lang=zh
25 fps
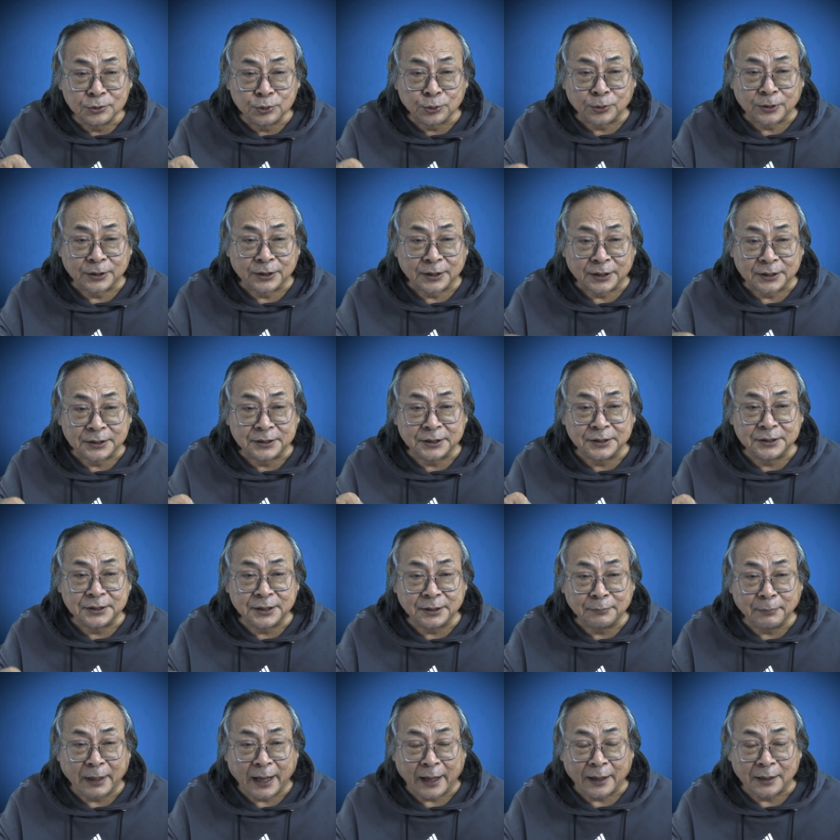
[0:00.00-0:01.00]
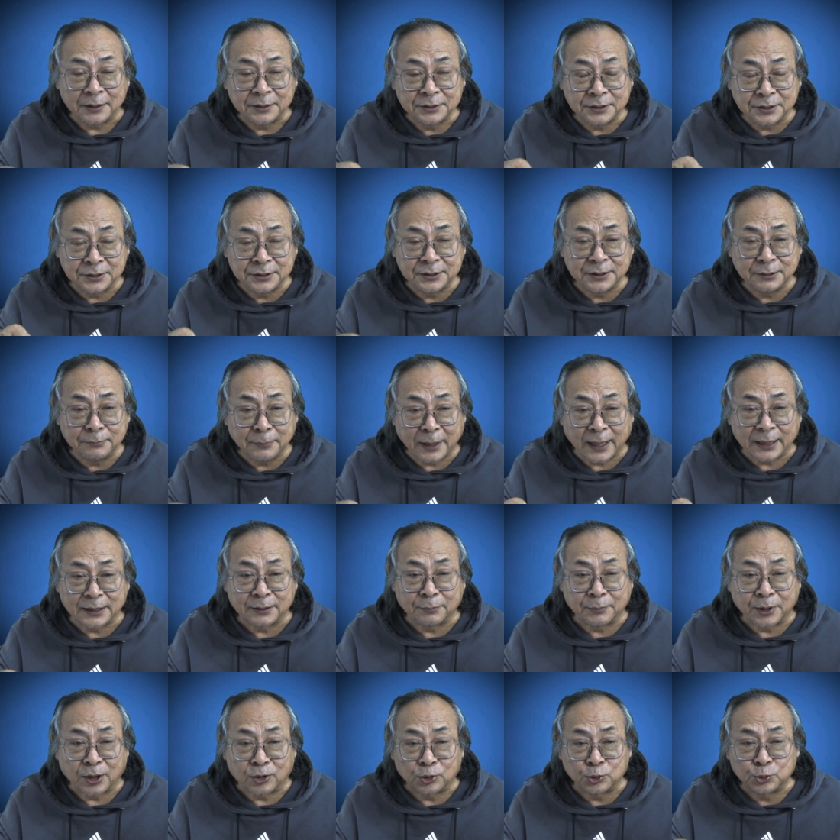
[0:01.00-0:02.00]
作者金经麦，金经麦
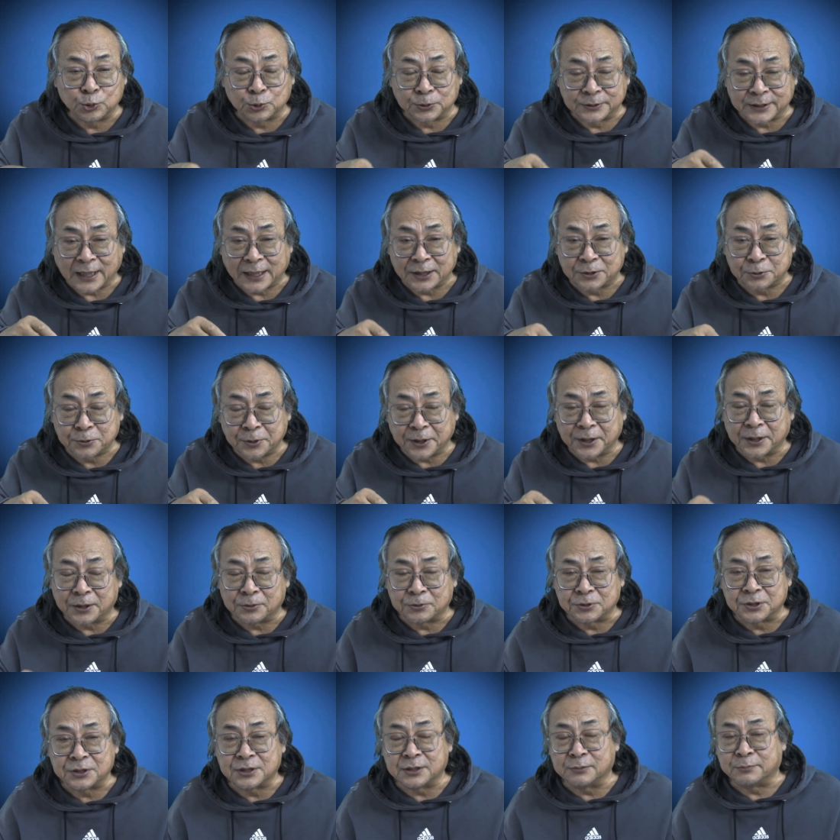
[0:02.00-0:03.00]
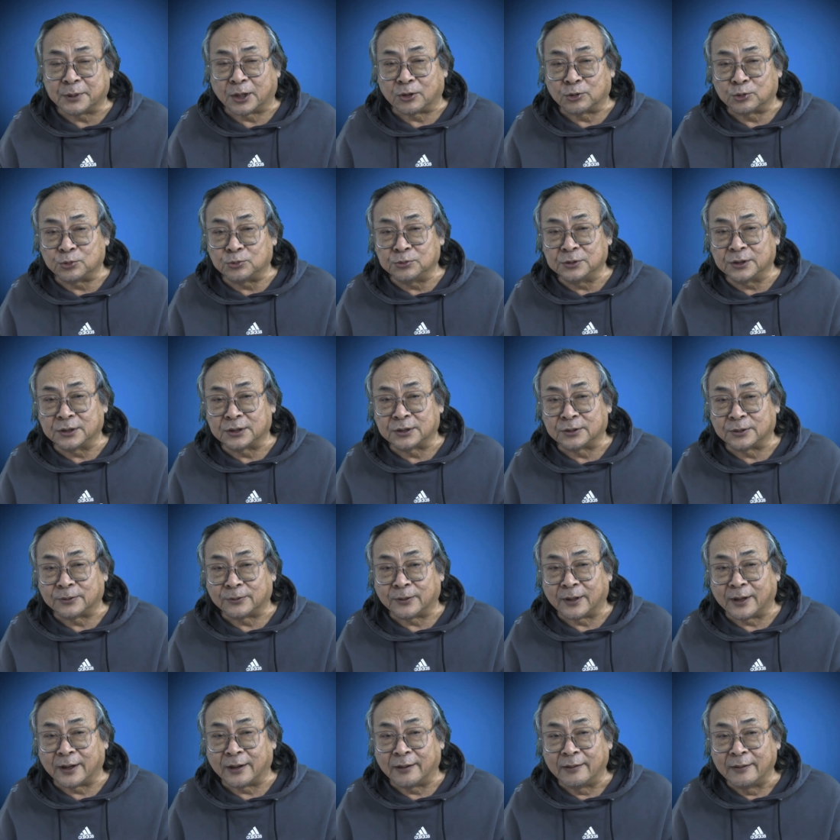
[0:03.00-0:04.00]
的描述，在最后四秒钟的时
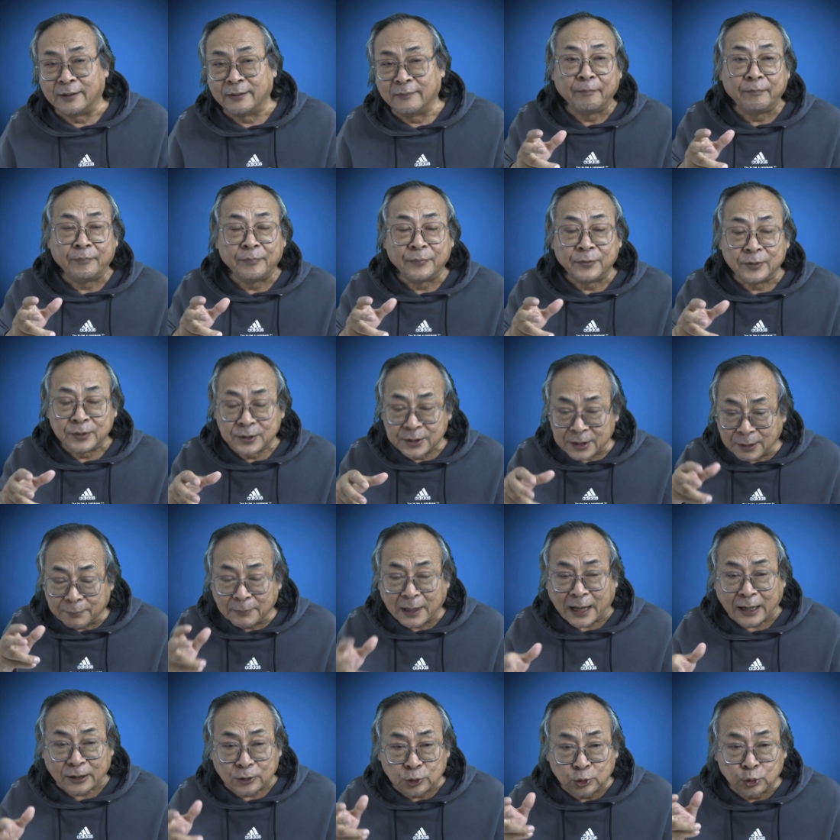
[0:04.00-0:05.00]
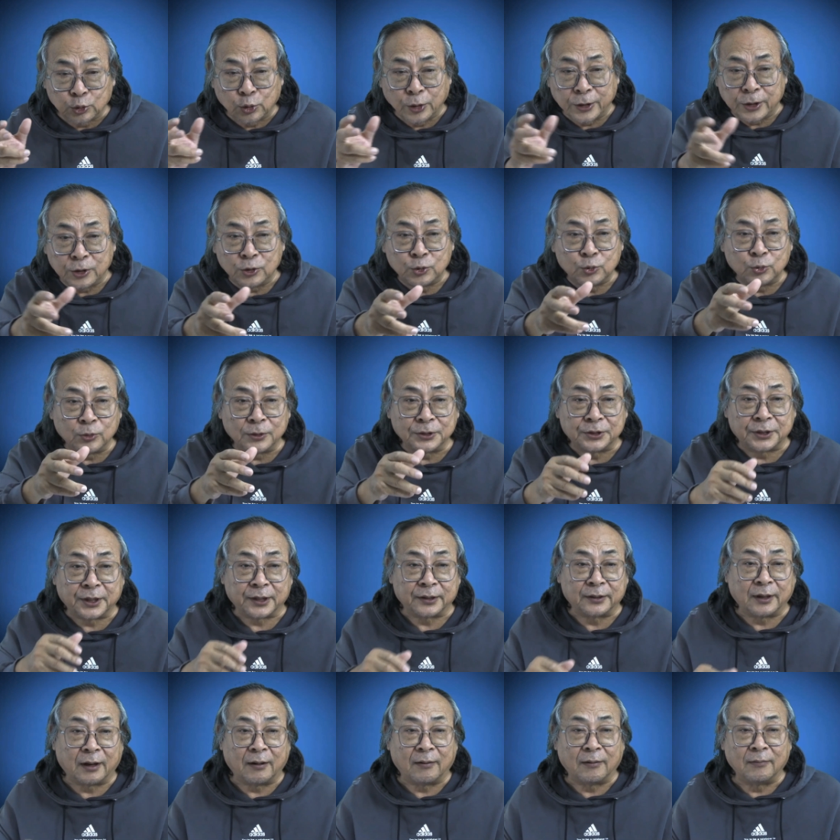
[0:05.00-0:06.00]
候啊，将马推出了
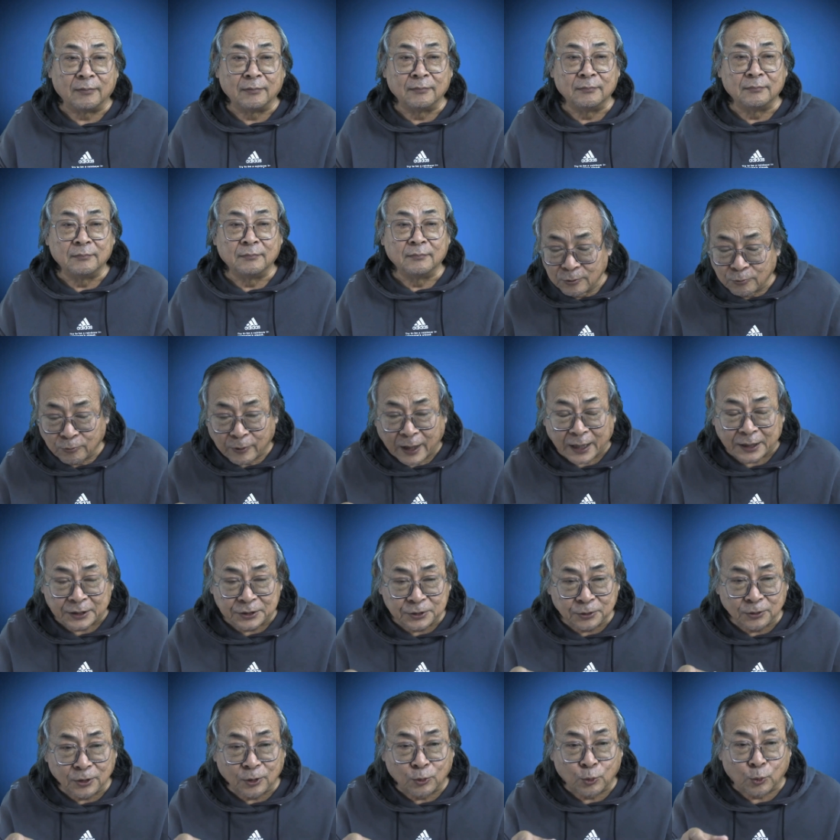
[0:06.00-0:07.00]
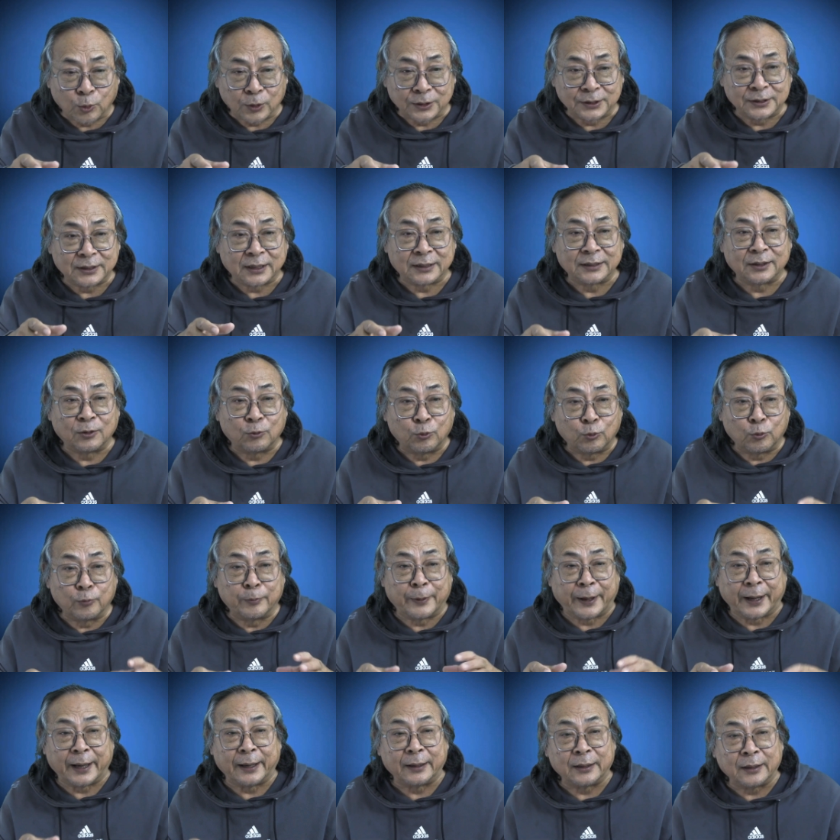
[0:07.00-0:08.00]
铁道，挽救了火车上的
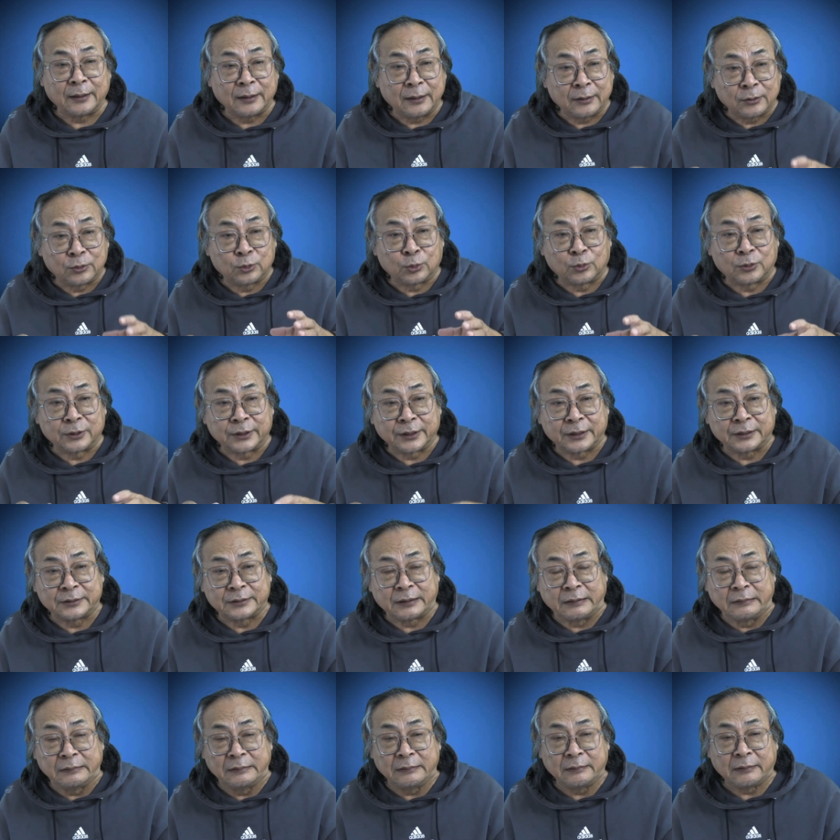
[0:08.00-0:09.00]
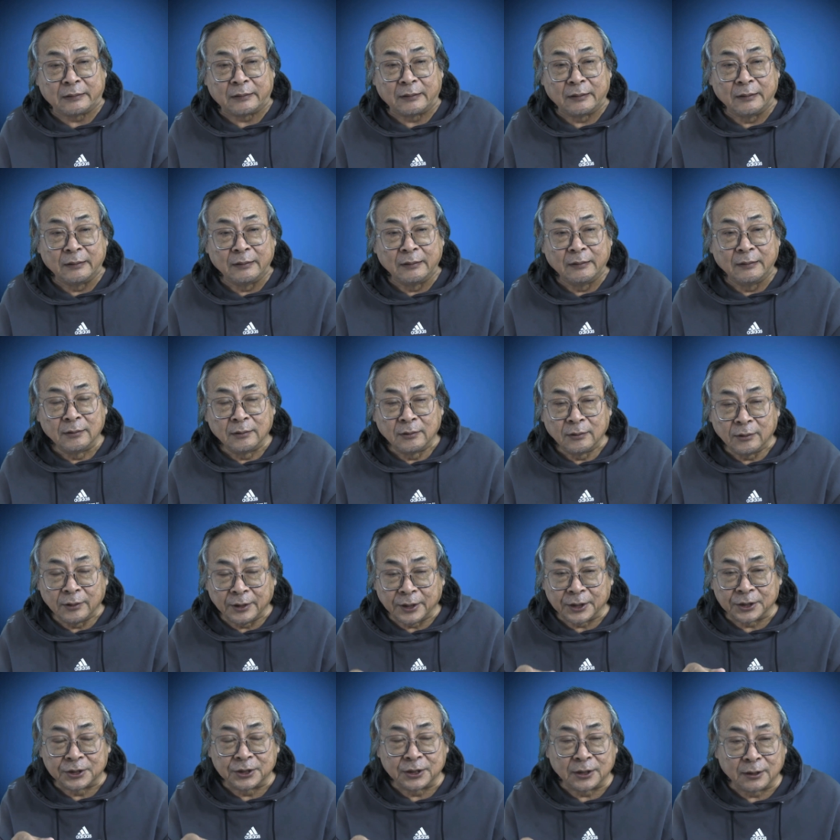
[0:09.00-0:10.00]
五百多这个乘客，
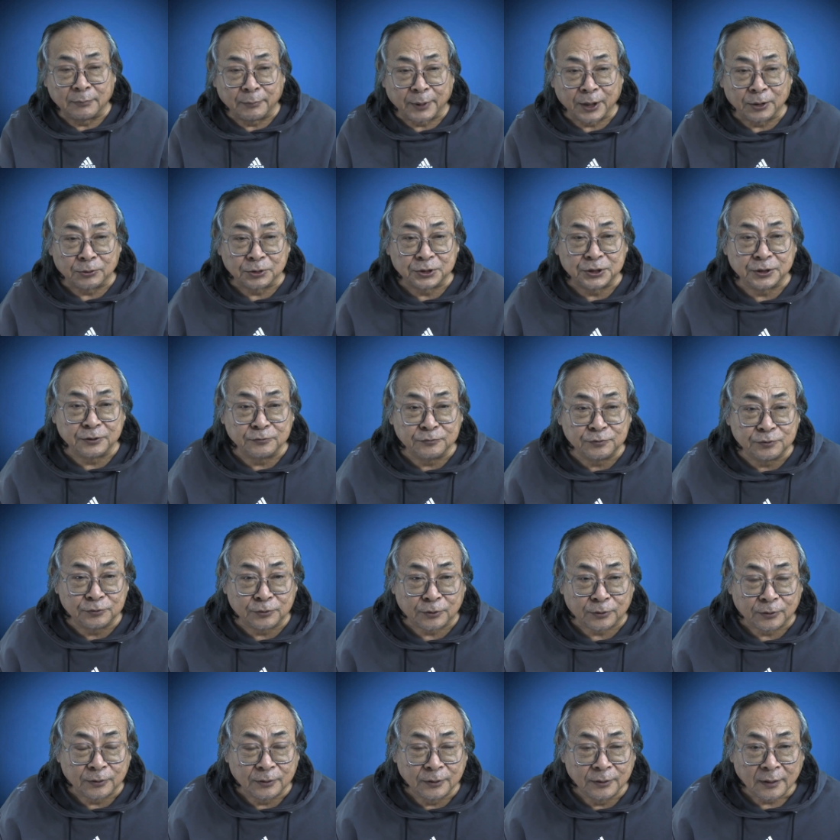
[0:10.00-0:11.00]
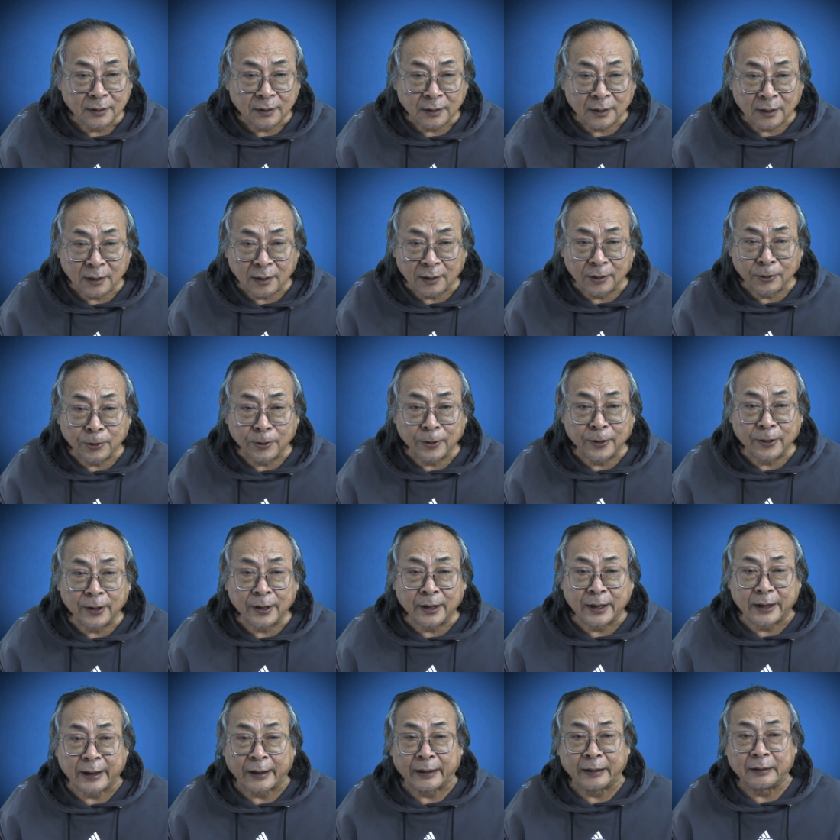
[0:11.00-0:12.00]
列车没有倾覆，而欧
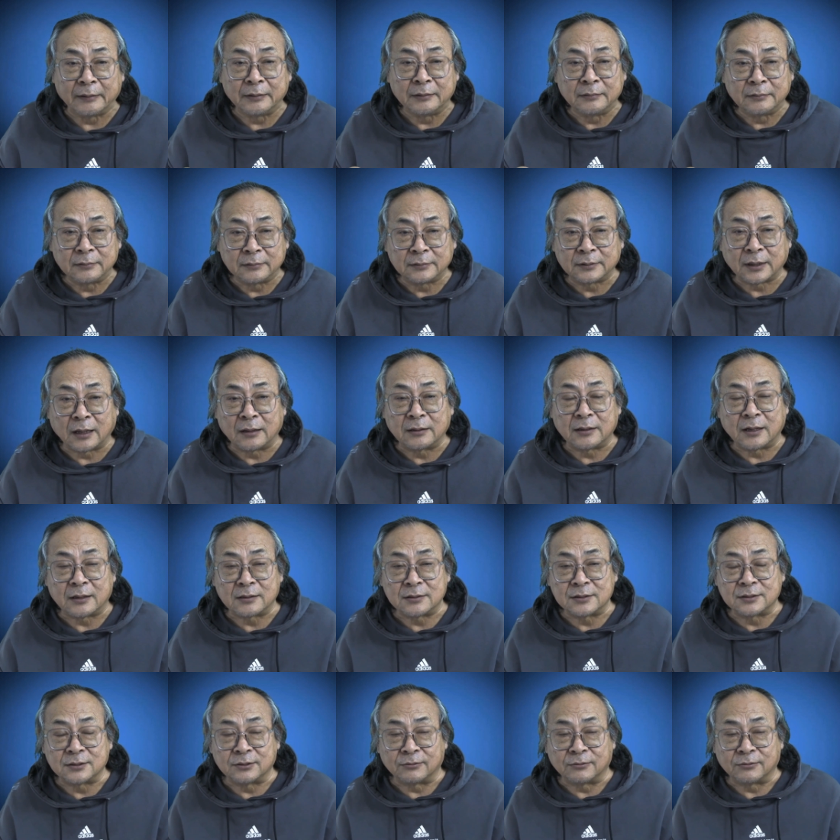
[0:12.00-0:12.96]
阳海当场